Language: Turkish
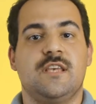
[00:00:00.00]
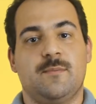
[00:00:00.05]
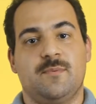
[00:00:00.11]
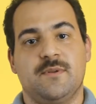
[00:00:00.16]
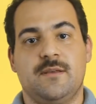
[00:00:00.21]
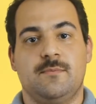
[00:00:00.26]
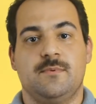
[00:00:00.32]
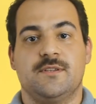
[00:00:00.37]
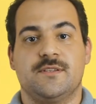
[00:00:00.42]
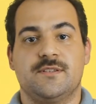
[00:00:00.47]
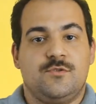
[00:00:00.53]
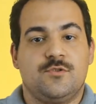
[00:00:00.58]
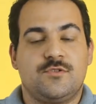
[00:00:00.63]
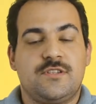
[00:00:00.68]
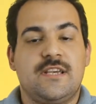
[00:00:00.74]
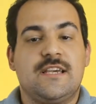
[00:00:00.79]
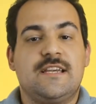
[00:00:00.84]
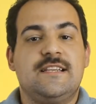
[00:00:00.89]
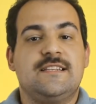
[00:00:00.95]
yapılabilir.
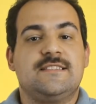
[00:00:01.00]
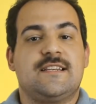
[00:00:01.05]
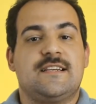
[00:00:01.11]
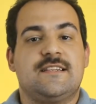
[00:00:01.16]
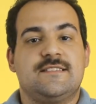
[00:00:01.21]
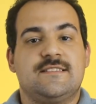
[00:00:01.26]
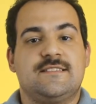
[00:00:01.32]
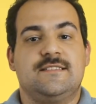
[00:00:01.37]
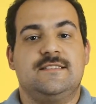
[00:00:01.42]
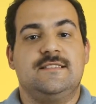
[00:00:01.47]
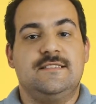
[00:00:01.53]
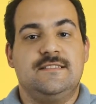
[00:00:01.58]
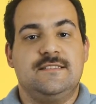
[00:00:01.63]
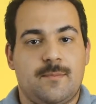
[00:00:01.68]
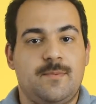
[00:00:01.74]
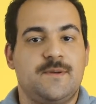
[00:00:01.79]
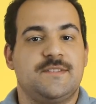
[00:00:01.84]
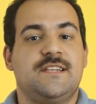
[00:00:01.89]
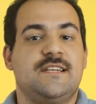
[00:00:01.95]
Yüksek lisansı
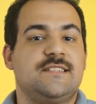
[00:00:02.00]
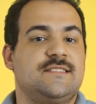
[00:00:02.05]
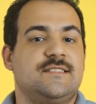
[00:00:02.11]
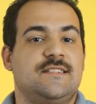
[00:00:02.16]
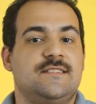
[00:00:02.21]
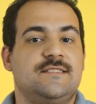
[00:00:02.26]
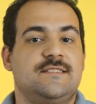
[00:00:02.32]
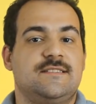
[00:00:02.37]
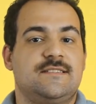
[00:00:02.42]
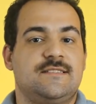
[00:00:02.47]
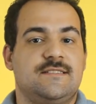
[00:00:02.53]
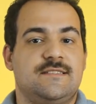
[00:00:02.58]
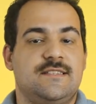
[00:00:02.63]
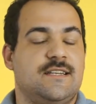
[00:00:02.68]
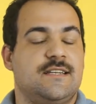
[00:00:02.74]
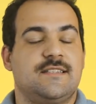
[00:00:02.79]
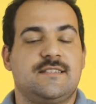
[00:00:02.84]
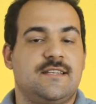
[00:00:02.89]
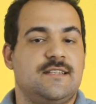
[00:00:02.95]
yapacaksanız
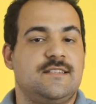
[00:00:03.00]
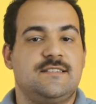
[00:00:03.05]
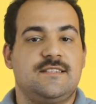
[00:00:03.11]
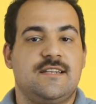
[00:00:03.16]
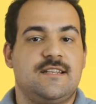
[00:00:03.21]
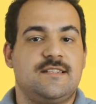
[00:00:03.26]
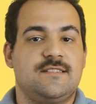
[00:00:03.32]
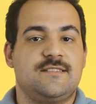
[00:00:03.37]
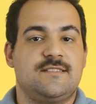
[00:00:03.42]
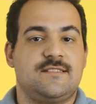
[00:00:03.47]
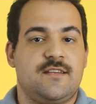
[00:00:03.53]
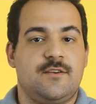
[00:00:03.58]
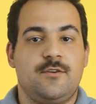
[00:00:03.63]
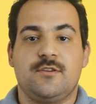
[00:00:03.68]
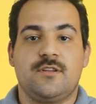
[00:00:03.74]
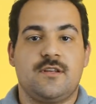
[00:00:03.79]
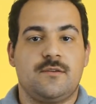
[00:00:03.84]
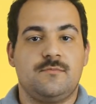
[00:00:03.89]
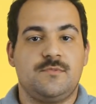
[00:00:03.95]
dikkate alacağınız en
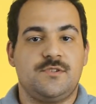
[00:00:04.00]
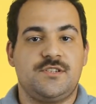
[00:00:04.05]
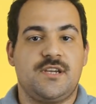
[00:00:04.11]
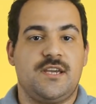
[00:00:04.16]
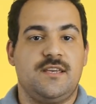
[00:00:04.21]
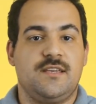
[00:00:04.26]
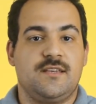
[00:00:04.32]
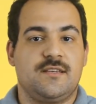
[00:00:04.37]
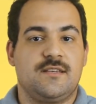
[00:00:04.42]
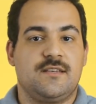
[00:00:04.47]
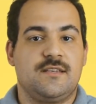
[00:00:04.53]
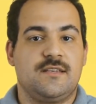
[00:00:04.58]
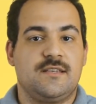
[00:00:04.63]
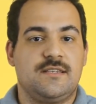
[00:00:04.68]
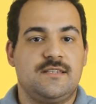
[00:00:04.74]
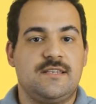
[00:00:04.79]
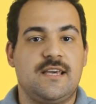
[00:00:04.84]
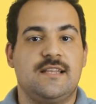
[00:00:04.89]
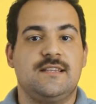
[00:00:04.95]
önemli şey
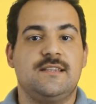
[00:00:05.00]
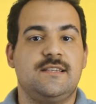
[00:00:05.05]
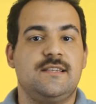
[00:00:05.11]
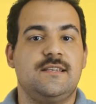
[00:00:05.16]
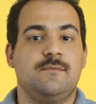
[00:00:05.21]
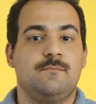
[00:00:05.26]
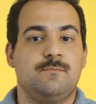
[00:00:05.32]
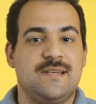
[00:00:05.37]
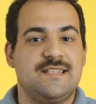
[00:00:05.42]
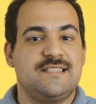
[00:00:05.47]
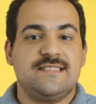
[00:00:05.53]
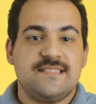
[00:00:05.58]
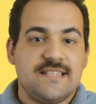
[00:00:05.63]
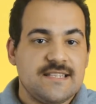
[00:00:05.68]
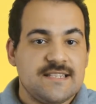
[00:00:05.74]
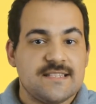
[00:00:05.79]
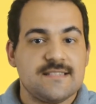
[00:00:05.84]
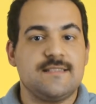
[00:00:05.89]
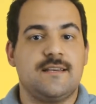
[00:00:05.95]
kendi
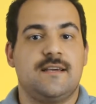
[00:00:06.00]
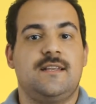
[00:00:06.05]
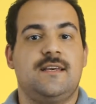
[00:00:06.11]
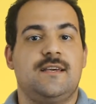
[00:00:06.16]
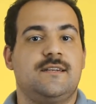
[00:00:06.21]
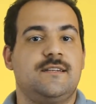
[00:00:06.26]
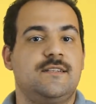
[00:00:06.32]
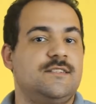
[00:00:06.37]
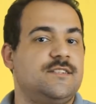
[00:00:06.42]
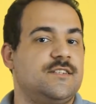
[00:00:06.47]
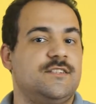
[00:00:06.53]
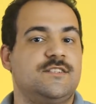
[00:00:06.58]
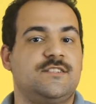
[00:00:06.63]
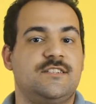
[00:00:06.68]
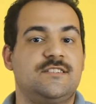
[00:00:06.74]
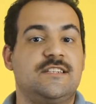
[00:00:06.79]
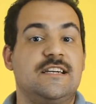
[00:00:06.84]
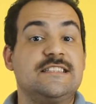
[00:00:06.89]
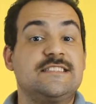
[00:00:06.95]
mesleğinizle alakalı
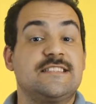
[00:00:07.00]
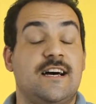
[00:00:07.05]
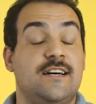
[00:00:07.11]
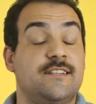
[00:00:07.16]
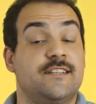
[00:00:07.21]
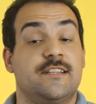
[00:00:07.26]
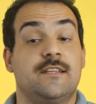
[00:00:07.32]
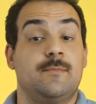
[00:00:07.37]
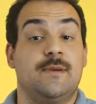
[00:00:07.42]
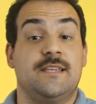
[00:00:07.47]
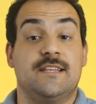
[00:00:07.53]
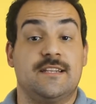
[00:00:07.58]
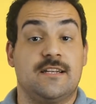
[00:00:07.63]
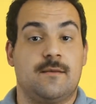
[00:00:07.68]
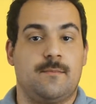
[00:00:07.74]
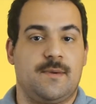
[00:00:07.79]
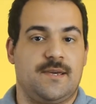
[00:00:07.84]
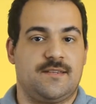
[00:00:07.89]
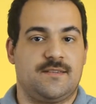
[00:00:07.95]
çalışacağınız alanı
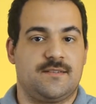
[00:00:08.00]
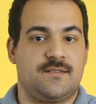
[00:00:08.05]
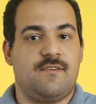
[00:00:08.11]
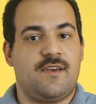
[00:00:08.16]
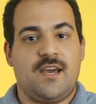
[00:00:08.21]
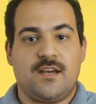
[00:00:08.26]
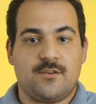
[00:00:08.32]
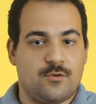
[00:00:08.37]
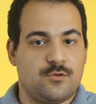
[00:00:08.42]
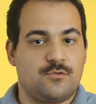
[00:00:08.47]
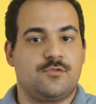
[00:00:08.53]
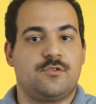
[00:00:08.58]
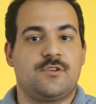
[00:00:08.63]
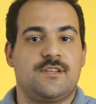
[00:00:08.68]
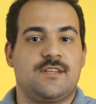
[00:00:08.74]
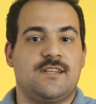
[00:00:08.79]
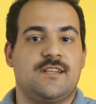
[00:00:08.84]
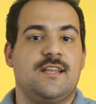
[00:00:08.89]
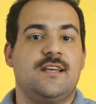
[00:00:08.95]
belirlemektir. Veya
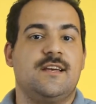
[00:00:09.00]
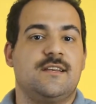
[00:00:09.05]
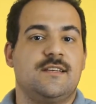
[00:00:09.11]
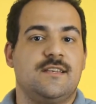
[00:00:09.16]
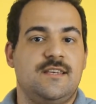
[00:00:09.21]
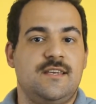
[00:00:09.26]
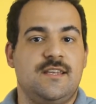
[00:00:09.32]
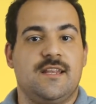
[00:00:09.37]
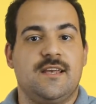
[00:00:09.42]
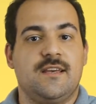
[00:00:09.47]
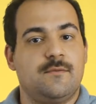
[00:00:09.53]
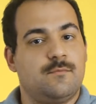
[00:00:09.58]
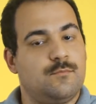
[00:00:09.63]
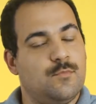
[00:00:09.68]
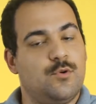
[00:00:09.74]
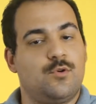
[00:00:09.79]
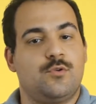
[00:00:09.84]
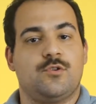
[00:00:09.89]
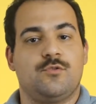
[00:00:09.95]
doktorada da yine
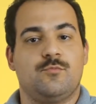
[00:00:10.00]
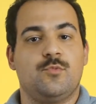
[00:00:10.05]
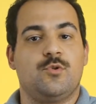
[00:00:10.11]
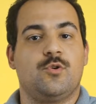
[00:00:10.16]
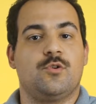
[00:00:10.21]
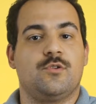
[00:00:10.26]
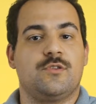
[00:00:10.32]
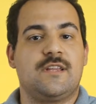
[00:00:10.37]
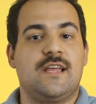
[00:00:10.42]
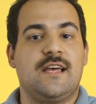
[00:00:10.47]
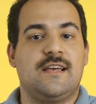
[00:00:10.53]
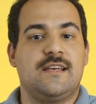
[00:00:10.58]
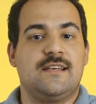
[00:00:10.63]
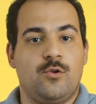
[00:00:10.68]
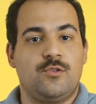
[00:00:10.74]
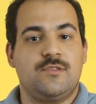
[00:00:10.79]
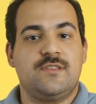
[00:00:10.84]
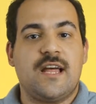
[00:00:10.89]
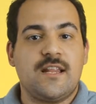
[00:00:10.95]
bu, bu konuda
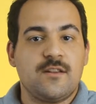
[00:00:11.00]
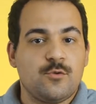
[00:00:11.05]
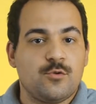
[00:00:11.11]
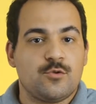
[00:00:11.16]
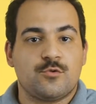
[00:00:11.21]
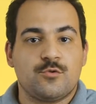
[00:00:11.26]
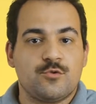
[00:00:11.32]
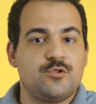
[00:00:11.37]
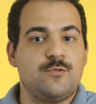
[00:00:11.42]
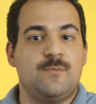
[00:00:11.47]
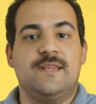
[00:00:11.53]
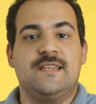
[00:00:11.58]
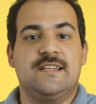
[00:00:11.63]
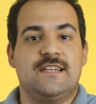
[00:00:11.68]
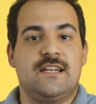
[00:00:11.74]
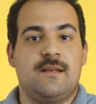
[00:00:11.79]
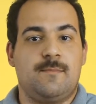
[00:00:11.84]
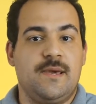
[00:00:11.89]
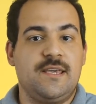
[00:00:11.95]
önden konunuzu
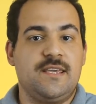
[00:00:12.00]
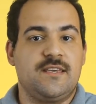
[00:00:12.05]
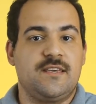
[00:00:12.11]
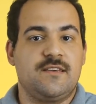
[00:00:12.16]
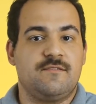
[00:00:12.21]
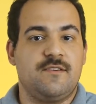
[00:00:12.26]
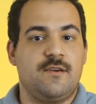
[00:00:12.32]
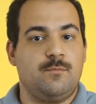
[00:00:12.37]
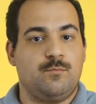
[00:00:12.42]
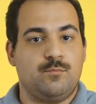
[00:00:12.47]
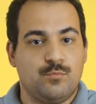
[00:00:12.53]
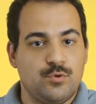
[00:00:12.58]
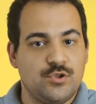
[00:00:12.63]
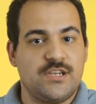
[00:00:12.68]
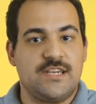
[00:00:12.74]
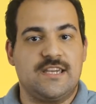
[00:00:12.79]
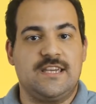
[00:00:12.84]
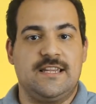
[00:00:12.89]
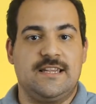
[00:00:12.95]
belirlemek ve bu
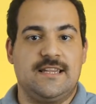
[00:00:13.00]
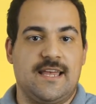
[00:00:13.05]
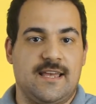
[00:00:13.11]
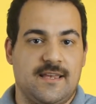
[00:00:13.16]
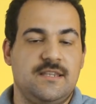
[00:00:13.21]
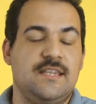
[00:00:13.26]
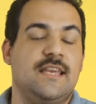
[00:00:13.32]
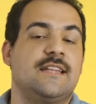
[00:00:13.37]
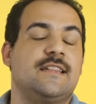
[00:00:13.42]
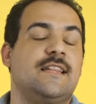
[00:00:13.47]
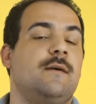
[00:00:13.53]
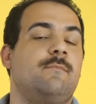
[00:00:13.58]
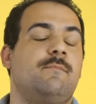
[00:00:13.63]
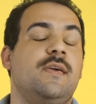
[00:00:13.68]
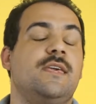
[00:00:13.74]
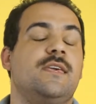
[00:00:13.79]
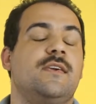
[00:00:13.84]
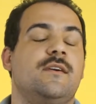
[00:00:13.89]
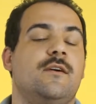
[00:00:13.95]
şekilde
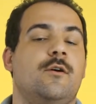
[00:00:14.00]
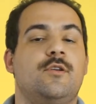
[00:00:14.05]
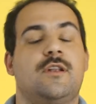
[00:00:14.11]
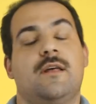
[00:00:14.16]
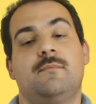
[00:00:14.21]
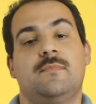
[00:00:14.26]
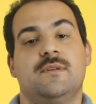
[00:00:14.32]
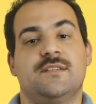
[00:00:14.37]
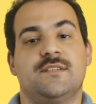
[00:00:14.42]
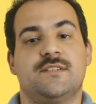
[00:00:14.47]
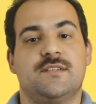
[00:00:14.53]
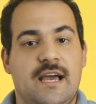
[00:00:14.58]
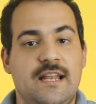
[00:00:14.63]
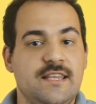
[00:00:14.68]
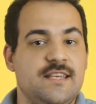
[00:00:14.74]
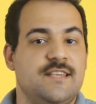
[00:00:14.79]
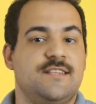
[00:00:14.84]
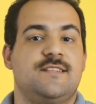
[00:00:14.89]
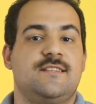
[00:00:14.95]
niyetlenmek önemlidir. Her
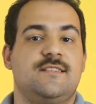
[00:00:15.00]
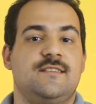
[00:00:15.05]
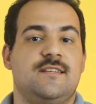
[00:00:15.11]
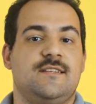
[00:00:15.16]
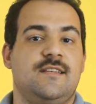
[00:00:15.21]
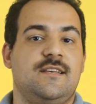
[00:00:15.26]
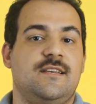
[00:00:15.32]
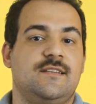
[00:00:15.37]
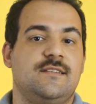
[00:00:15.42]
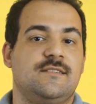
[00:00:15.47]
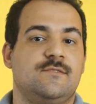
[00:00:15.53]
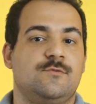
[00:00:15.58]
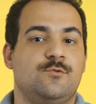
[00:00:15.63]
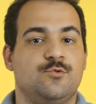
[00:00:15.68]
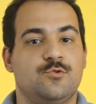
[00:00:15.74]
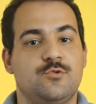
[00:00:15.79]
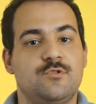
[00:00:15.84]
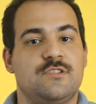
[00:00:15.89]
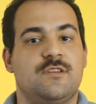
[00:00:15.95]
ikisinde de
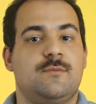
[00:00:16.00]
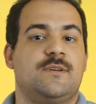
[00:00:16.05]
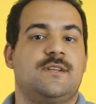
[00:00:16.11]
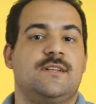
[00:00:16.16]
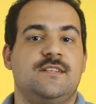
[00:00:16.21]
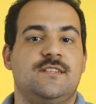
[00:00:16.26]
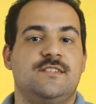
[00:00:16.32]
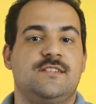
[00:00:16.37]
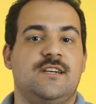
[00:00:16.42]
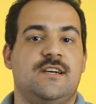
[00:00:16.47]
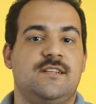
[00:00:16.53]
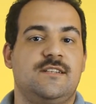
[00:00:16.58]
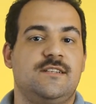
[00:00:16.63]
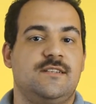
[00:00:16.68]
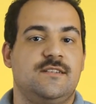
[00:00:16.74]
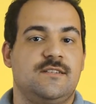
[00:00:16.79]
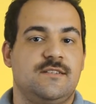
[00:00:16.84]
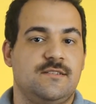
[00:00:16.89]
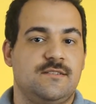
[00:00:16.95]
uzun zaman
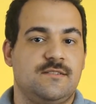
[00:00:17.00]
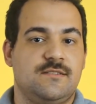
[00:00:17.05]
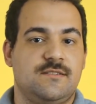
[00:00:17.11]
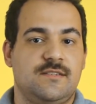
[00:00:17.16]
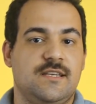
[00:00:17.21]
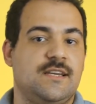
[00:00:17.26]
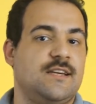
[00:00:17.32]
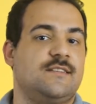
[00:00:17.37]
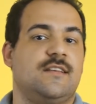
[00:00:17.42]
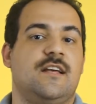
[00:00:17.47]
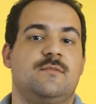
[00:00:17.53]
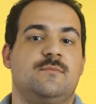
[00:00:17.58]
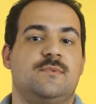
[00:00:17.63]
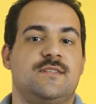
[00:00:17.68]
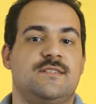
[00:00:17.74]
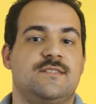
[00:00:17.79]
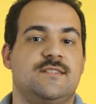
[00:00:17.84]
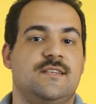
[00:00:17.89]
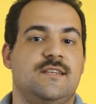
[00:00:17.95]
alacağını dikkate
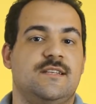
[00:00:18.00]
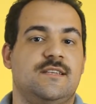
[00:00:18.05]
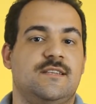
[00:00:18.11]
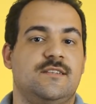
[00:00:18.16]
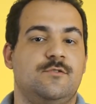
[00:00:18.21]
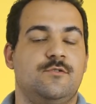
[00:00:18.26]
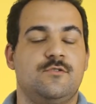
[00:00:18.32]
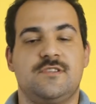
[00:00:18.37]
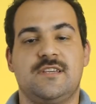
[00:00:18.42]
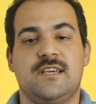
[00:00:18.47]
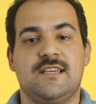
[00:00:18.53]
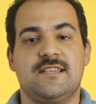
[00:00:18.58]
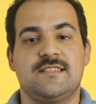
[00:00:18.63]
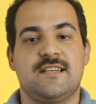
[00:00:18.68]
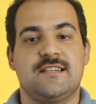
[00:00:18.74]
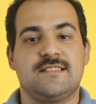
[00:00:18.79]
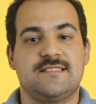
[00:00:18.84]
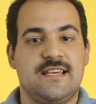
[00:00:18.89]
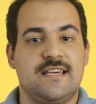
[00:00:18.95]
almanız gerekir. Yüksek
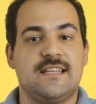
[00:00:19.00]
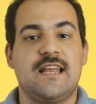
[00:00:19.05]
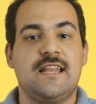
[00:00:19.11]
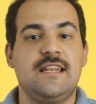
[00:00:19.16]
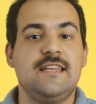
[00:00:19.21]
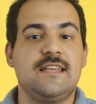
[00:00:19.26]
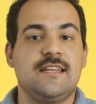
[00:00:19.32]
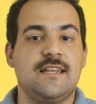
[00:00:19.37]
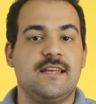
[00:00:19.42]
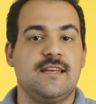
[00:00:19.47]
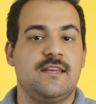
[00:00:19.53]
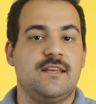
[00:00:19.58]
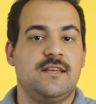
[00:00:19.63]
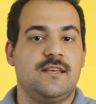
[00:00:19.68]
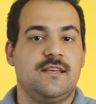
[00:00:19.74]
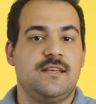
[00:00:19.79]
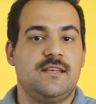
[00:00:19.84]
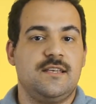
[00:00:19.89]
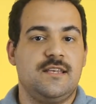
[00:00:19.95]
lisans genellikle
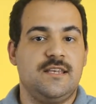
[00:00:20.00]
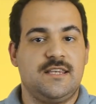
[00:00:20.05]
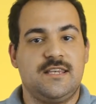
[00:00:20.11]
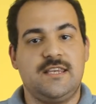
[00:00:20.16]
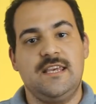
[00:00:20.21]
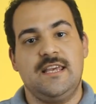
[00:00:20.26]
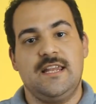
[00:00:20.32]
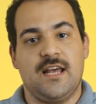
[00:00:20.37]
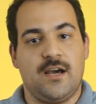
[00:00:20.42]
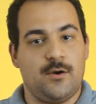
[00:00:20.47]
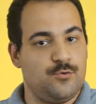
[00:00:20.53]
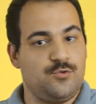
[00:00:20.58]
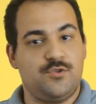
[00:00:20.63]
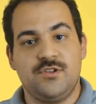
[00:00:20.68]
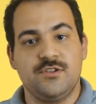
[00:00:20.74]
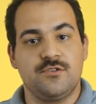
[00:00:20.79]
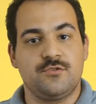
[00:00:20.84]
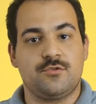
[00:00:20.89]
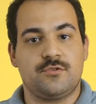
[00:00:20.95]
2 ila
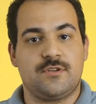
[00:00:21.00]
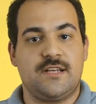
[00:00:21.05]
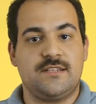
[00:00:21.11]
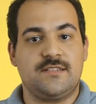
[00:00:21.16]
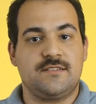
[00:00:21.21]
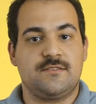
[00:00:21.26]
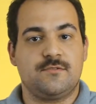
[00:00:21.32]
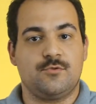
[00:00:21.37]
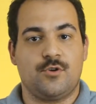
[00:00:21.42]
3 yıl sürer.